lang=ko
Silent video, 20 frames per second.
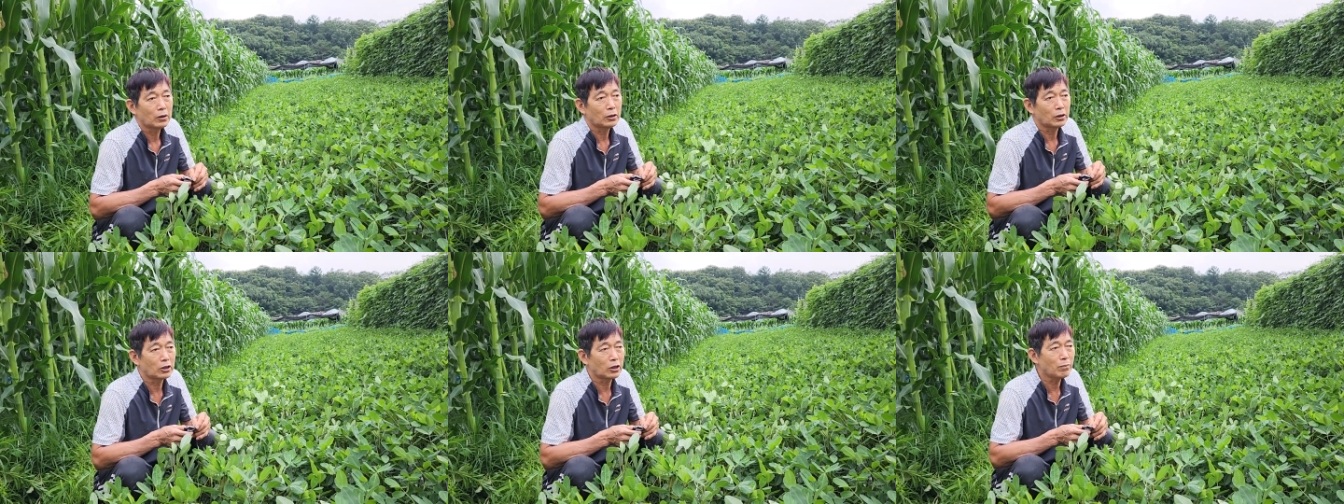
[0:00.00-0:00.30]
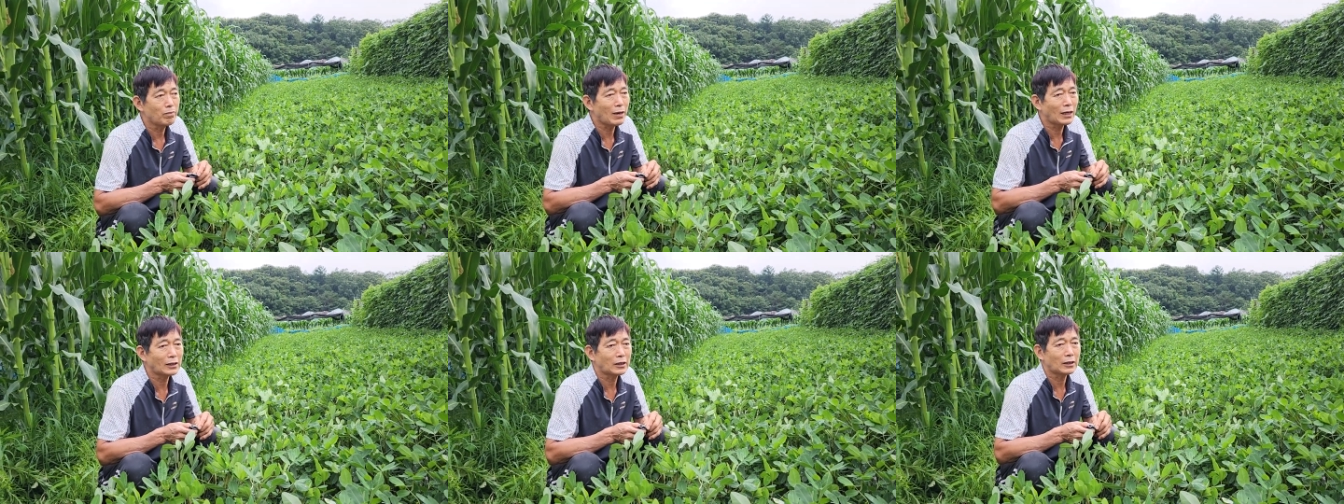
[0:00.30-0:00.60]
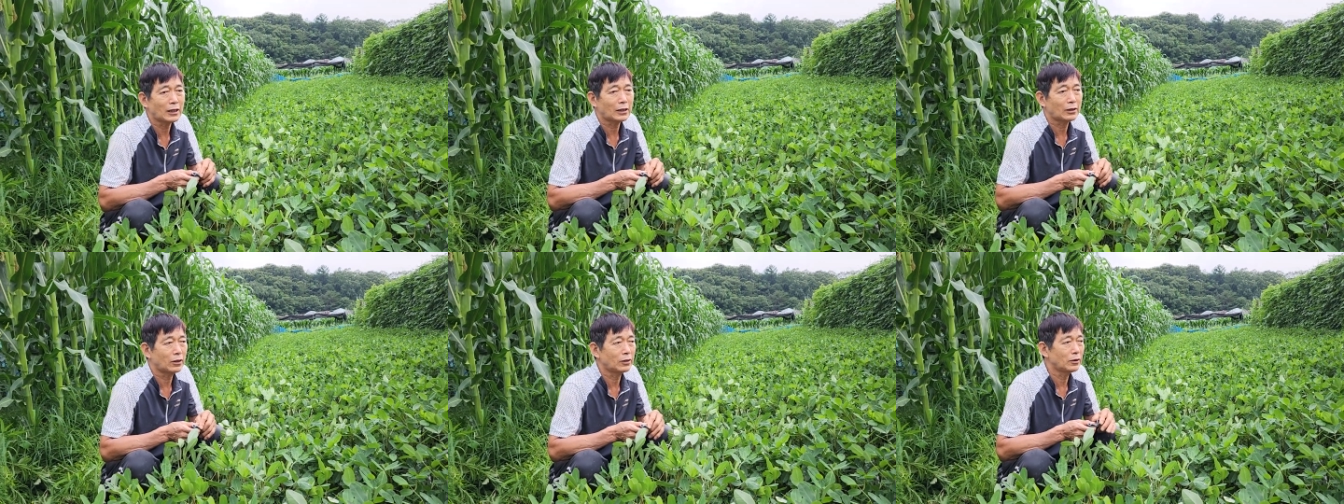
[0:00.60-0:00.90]
그
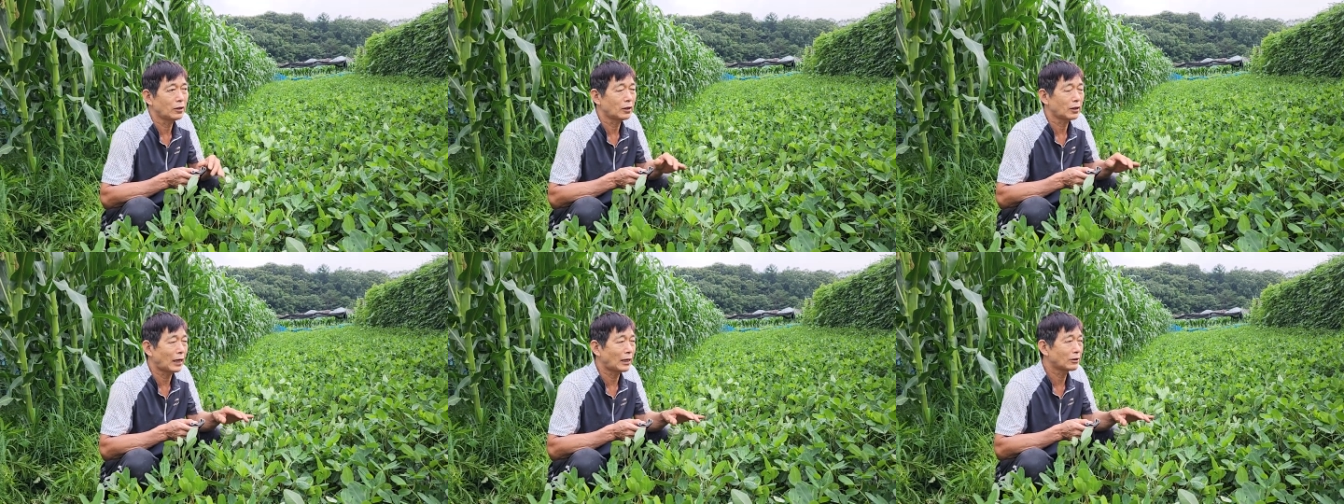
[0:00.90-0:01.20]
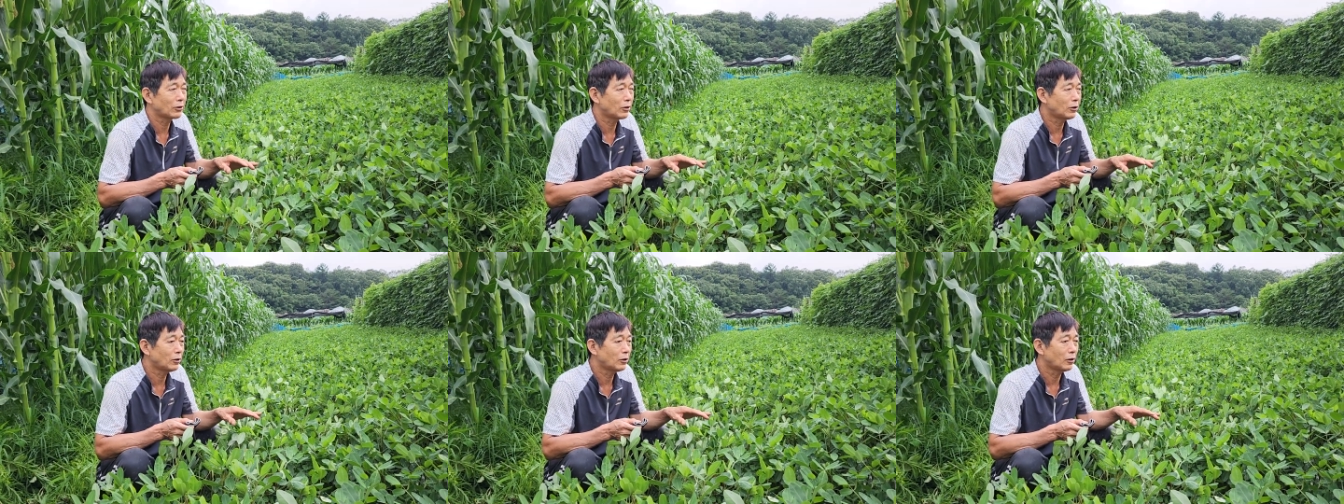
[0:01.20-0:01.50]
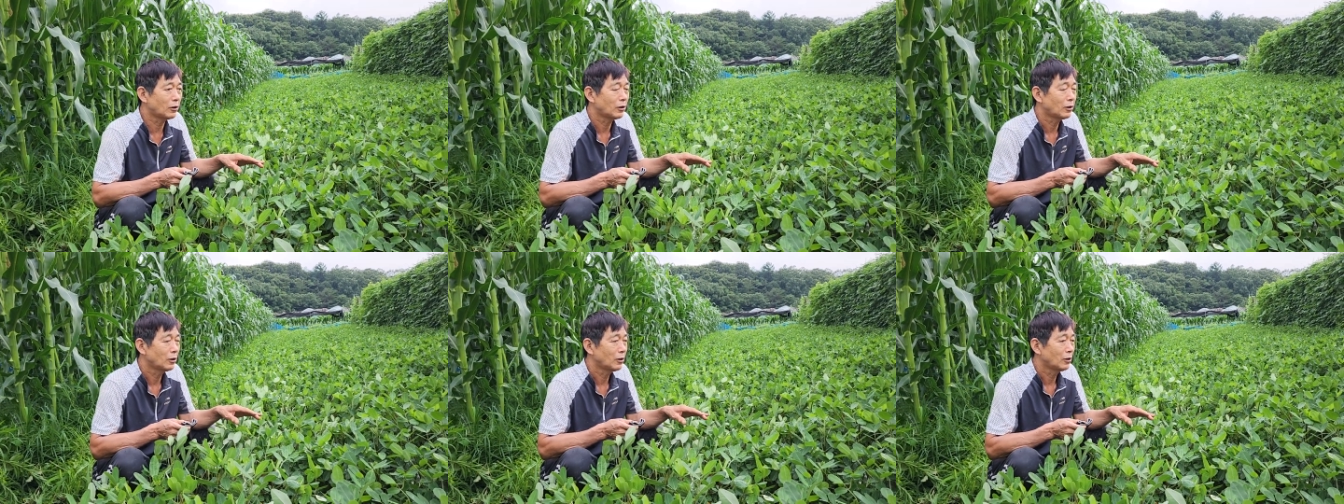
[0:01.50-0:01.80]
천막집 같은 데
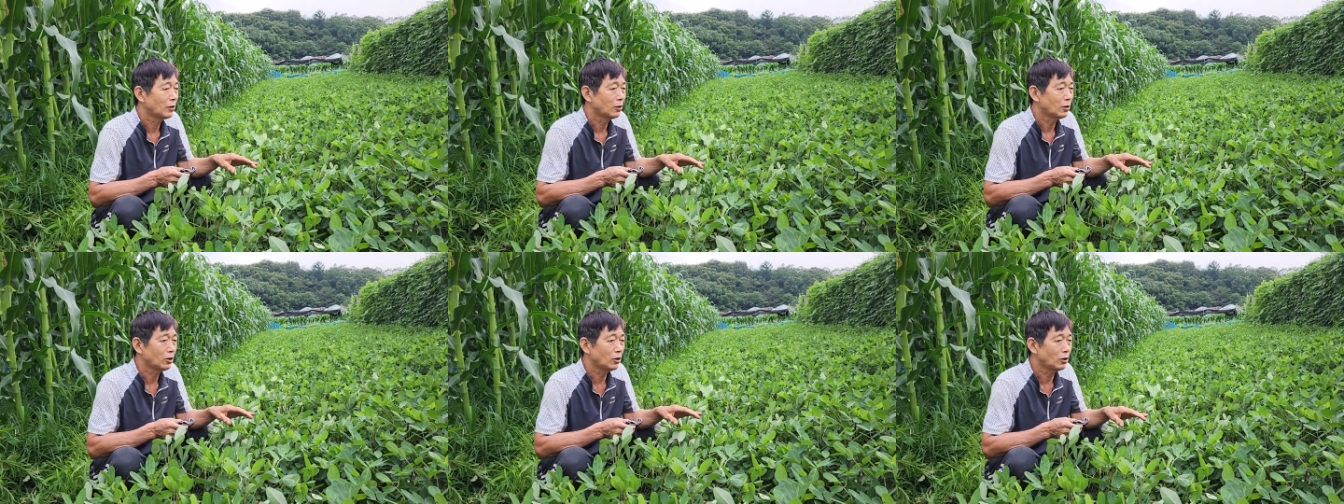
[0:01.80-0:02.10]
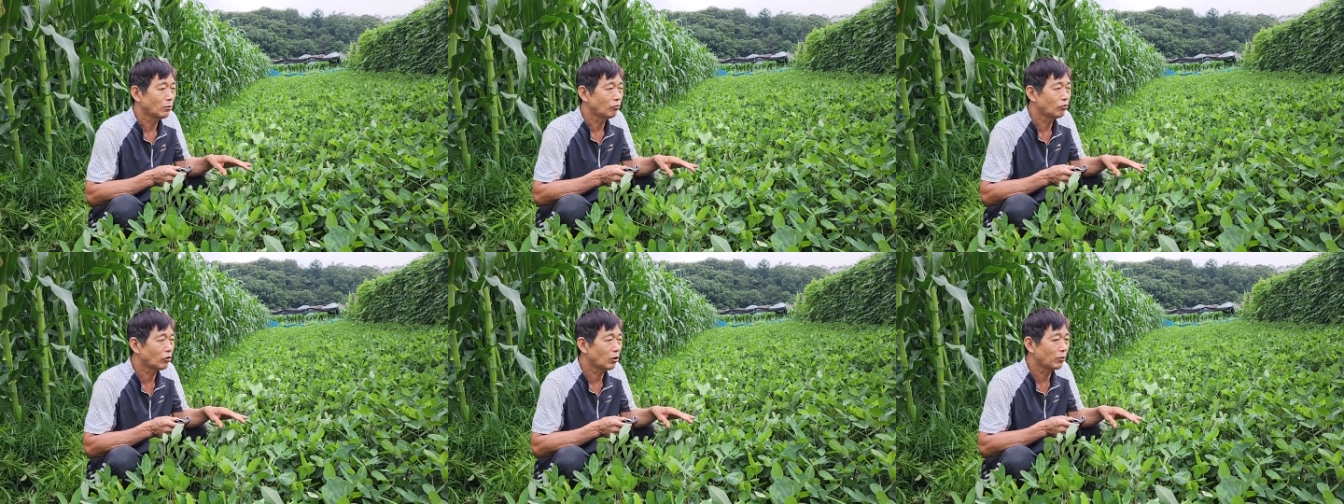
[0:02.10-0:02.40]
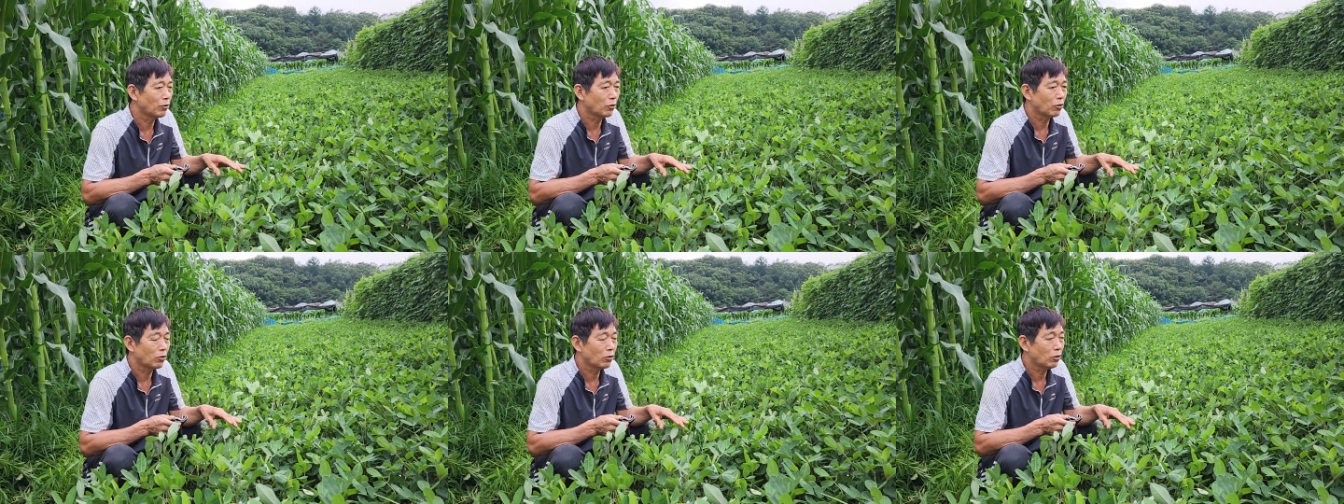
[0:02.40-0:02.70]
가서 이제
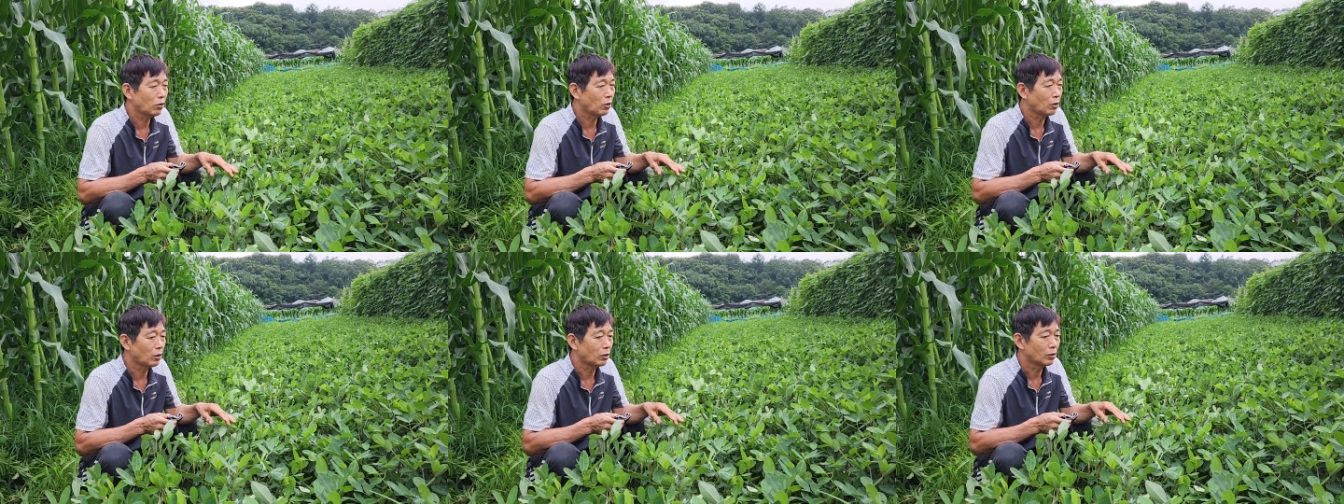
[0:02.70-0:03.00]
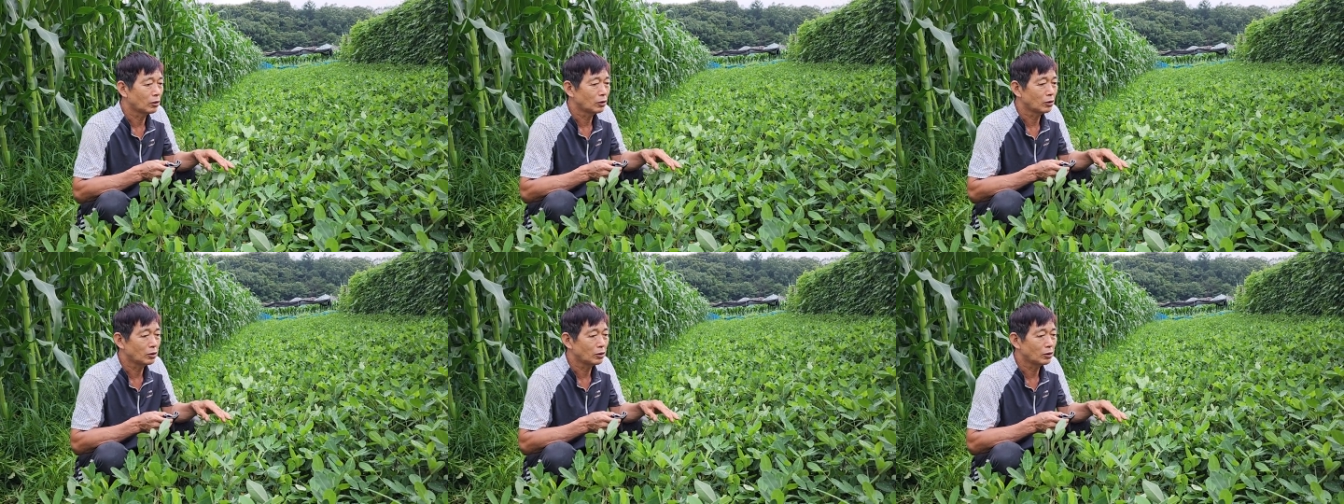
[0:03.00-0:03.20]
물어보고